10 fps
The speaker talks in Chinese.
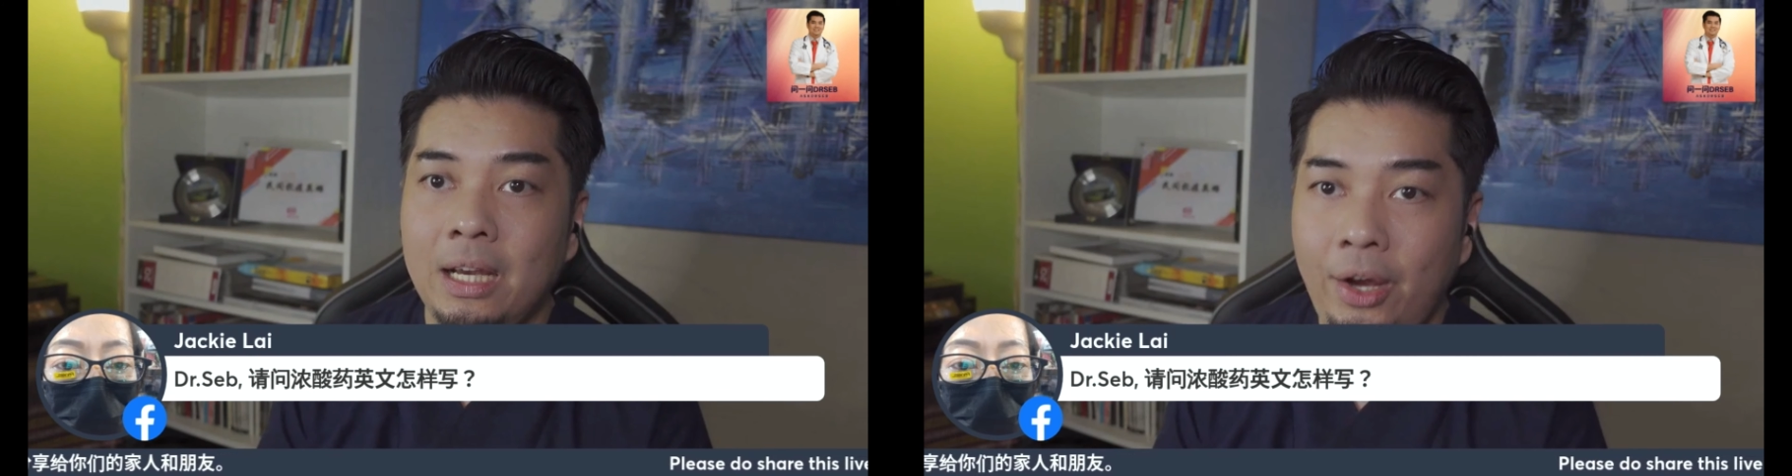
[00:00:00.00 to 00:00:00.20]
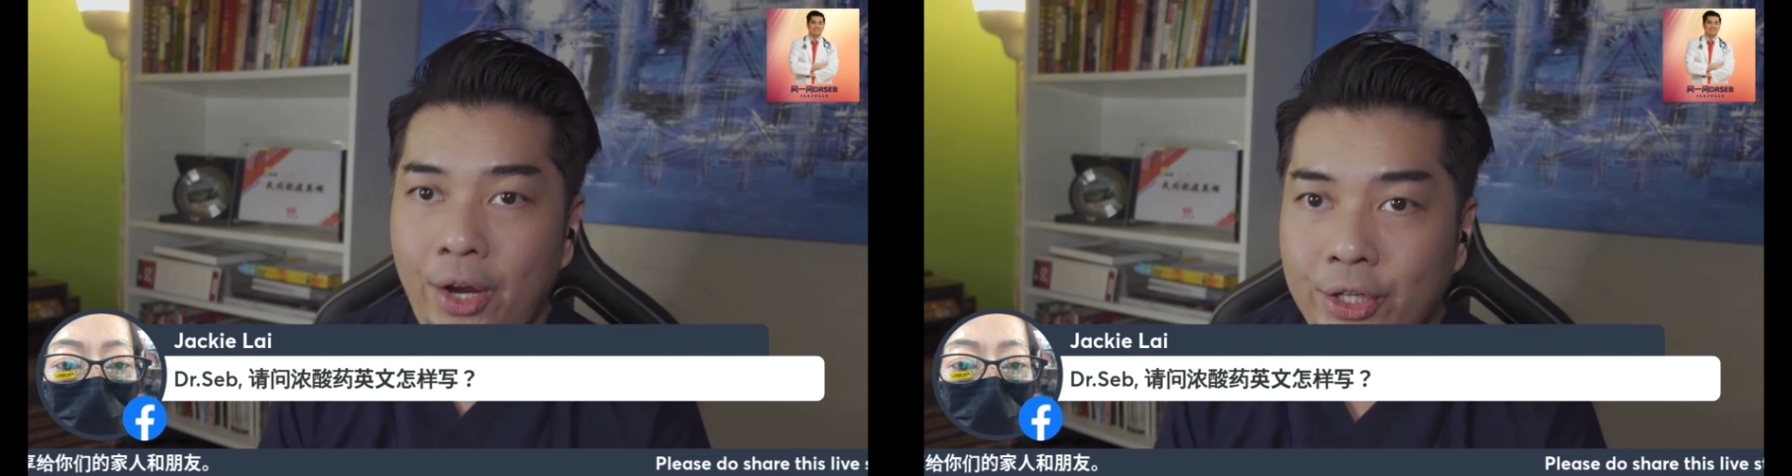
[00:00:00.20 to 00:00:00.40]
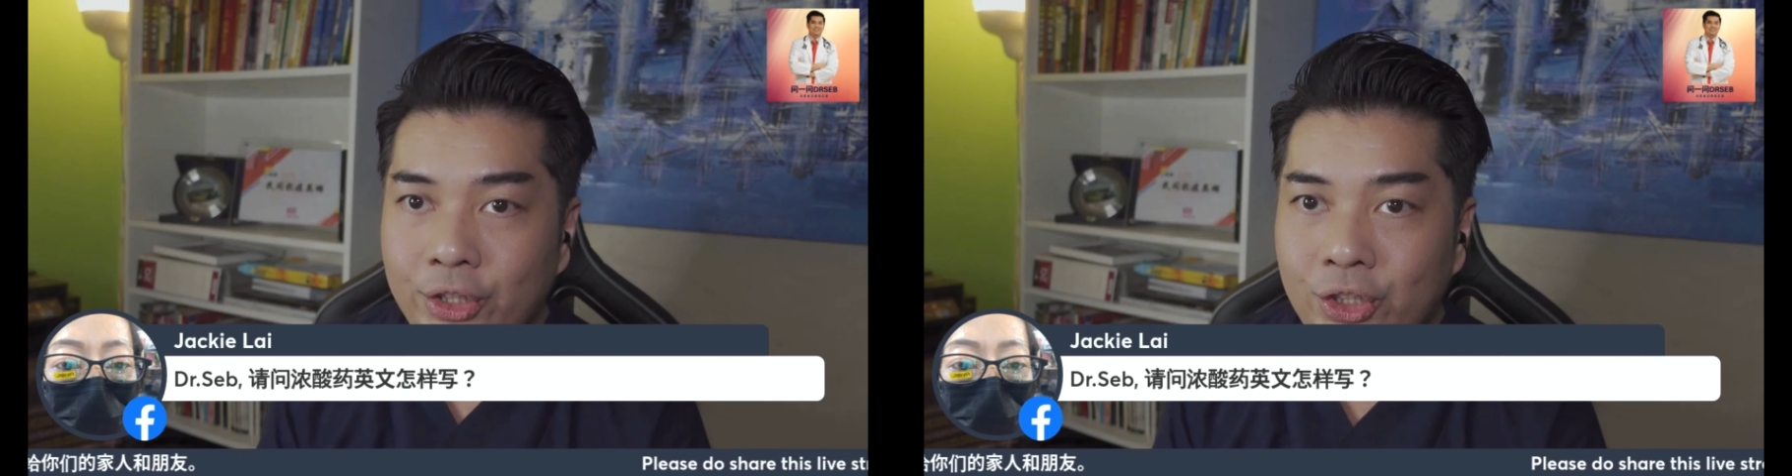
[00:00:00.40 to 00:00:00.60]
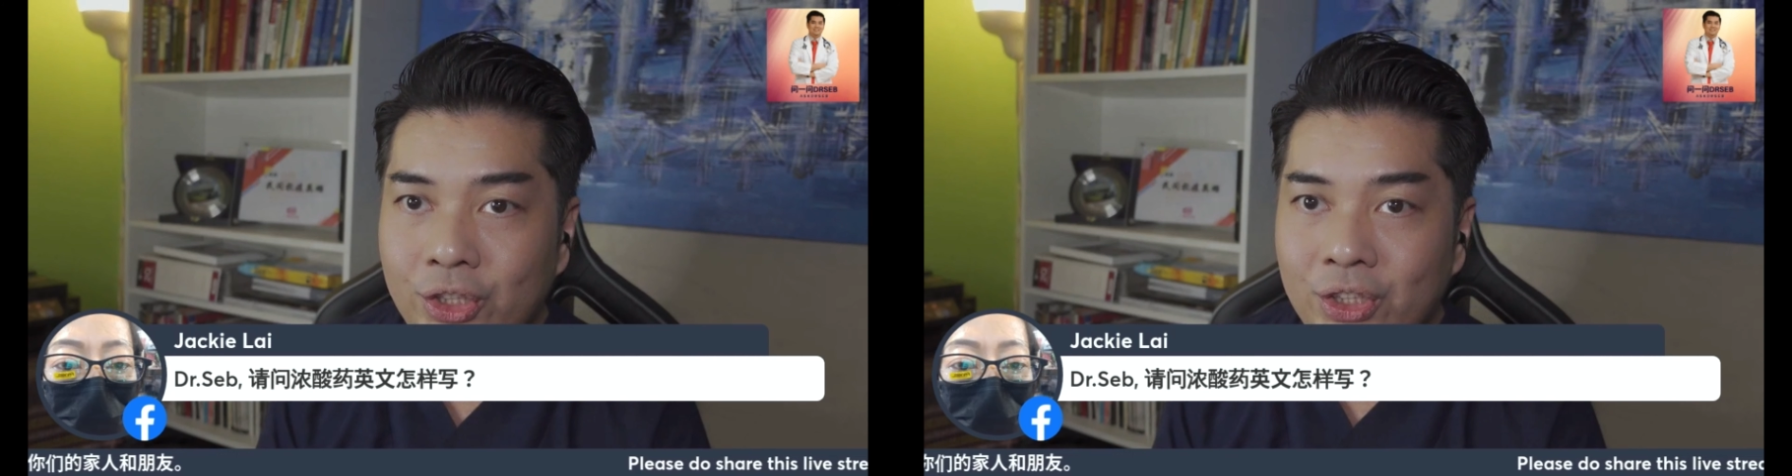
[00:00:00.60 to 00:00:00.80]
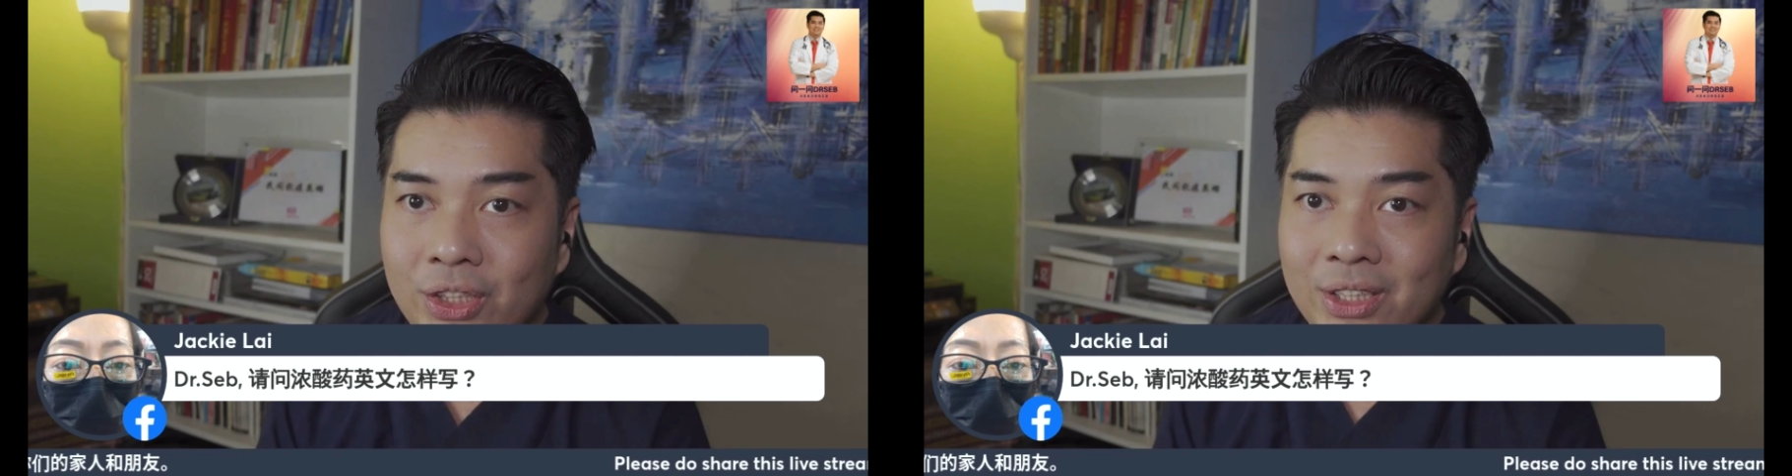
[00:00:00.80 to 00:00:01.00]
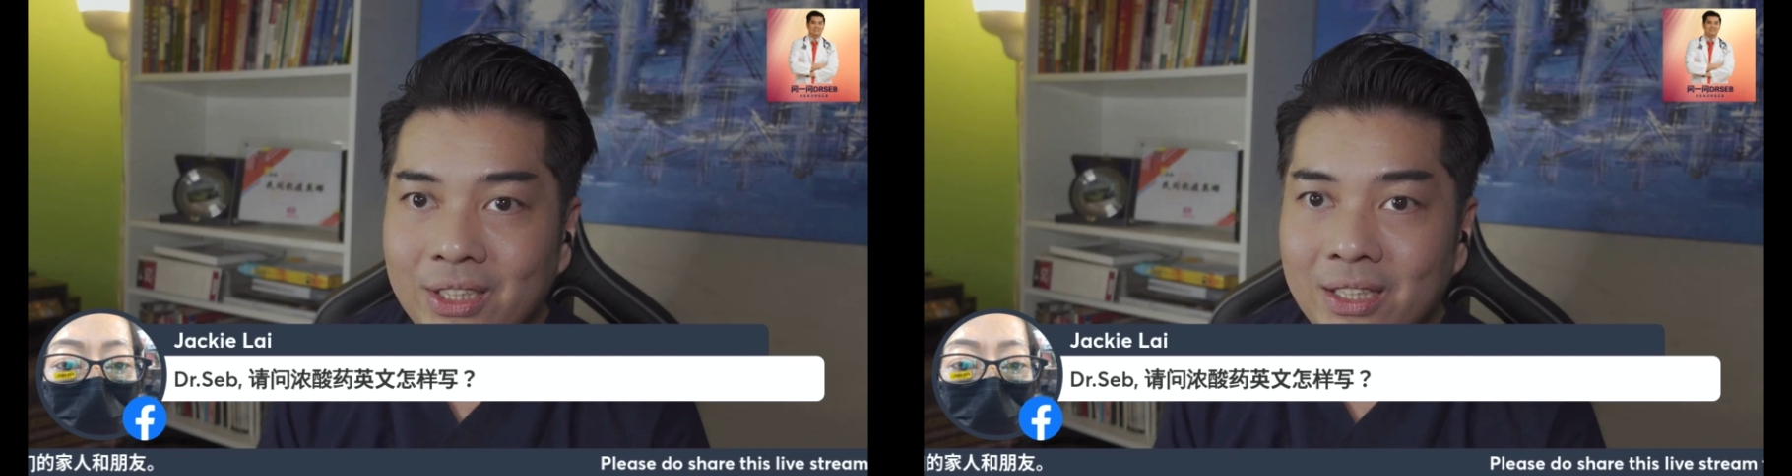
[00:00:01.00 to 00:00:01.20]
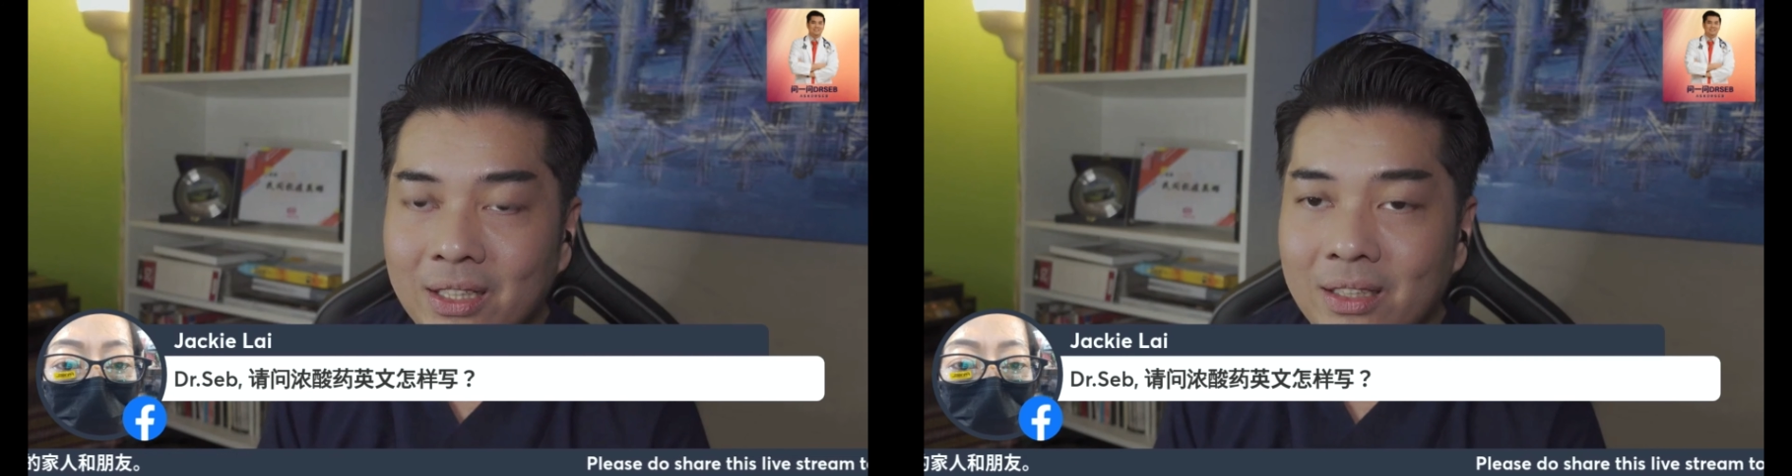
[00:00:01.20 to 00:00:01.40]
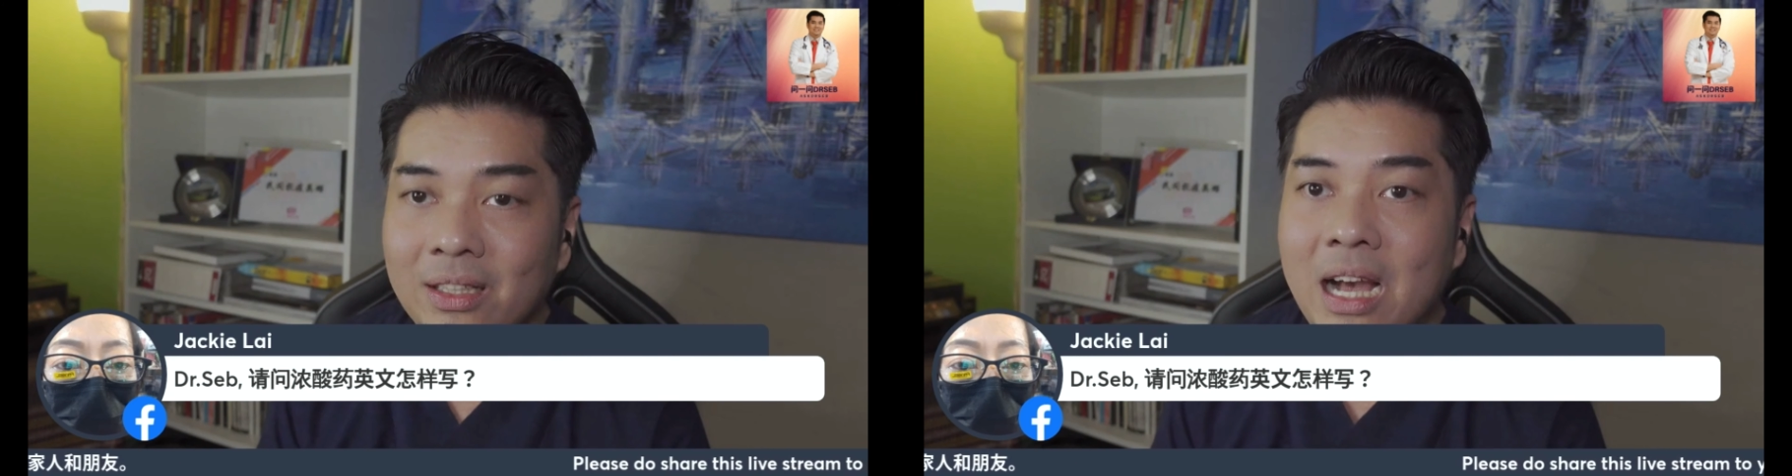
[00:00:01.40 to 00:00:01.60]
H
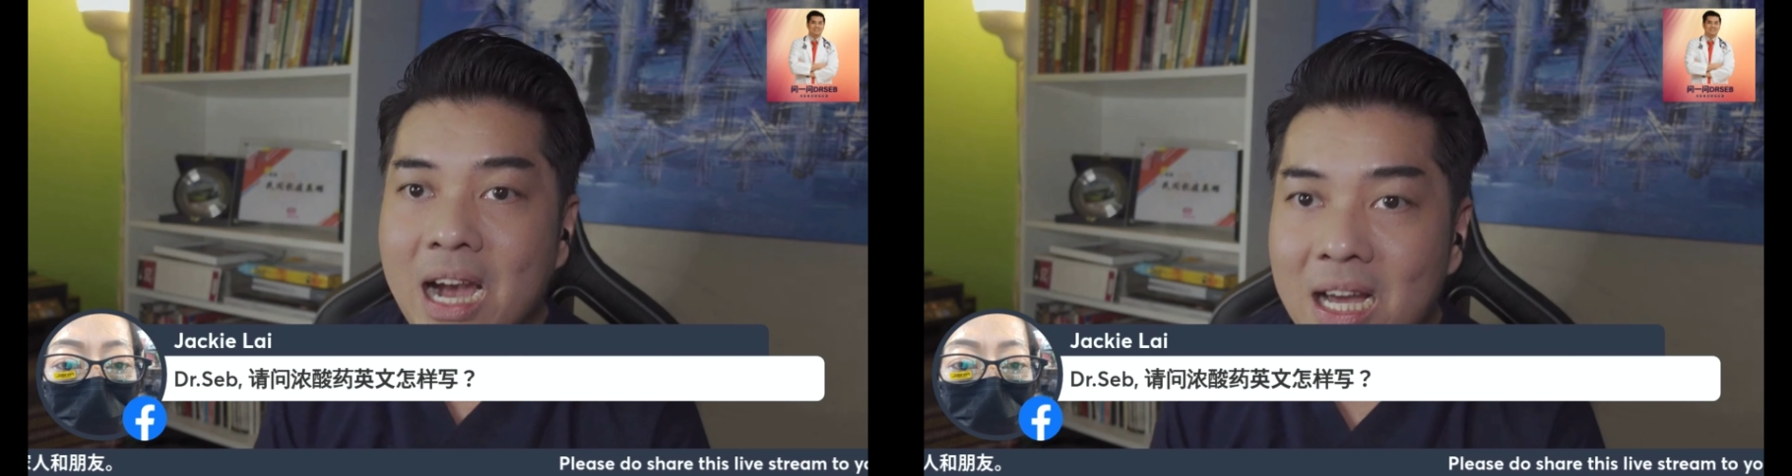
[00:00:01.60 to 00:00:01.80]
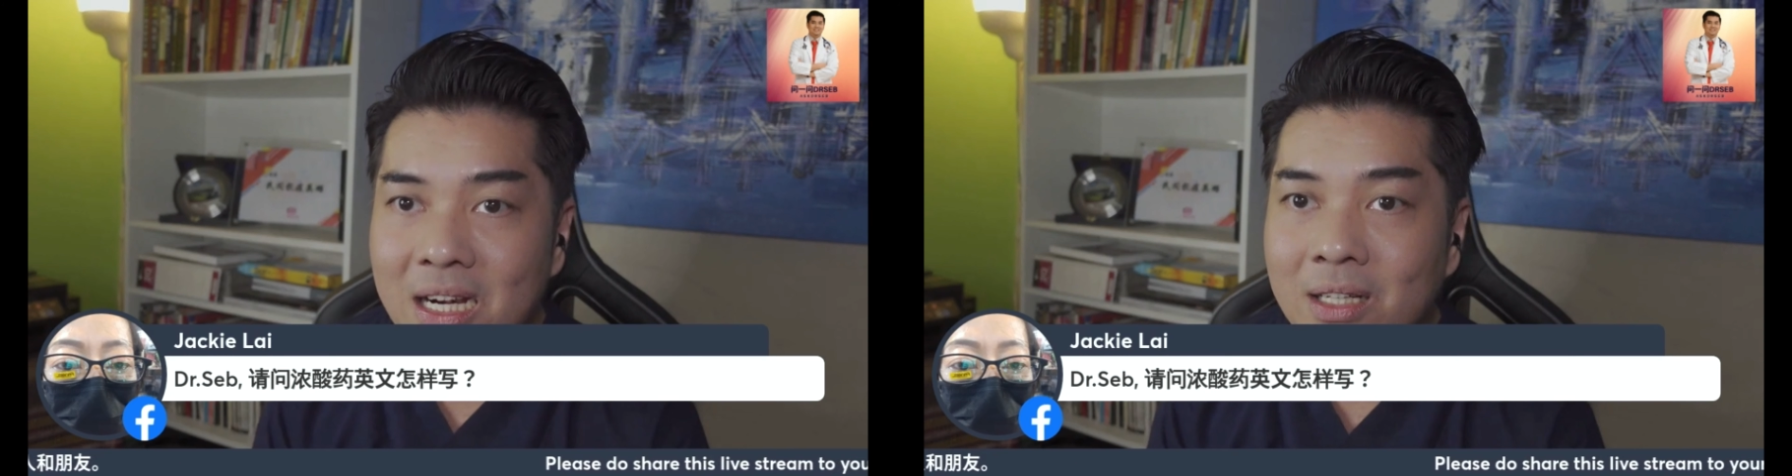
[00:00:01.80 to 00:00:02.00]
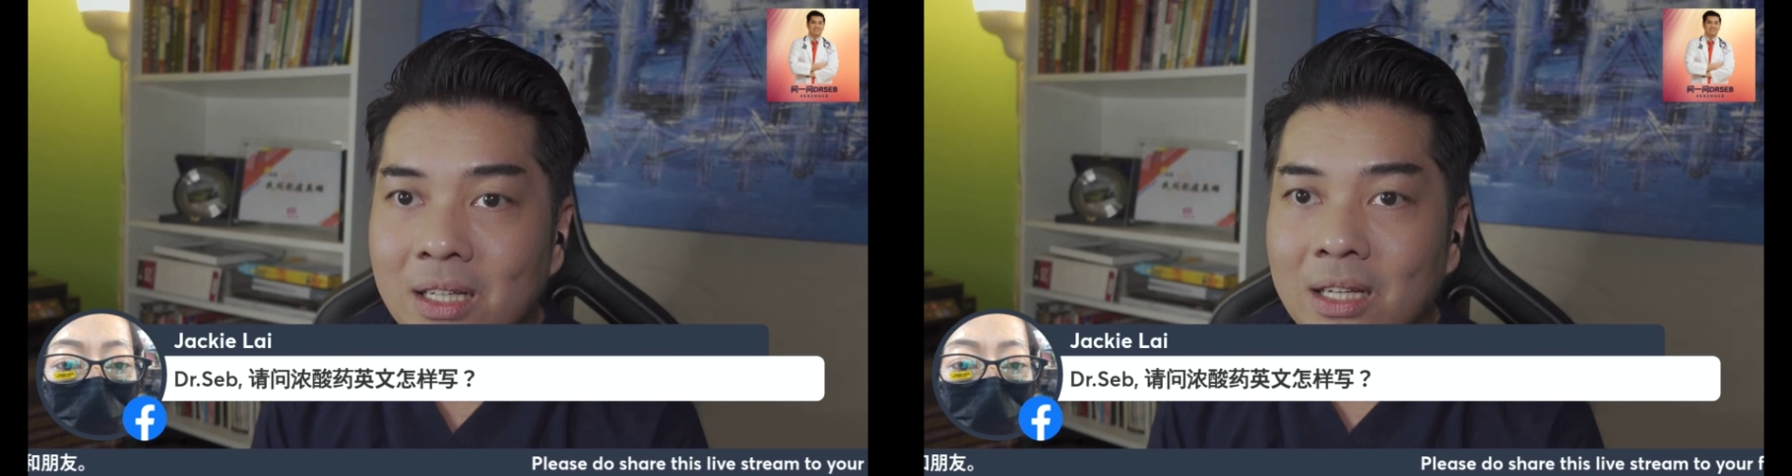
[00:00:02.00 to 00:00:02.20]
啊 R